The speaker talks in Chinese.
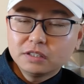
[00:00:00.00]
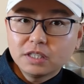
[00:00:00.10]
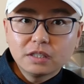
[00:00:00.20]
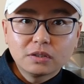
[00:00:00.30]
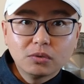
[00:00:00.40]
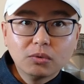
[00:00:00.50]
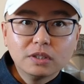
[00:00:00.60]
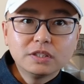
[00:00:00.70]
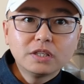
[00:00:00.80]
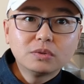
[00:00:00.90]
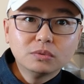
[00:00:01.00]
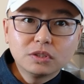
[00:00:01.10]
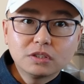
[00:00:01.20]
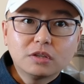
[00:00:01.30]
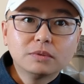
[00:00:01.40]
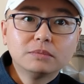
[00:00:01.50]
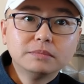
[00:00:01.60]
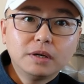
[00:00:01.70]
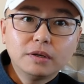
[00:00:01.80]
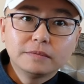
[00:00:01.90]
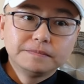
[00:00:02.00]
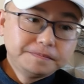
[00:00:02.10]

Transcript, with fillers: 那这个时候我的歼十五是找不到目标了。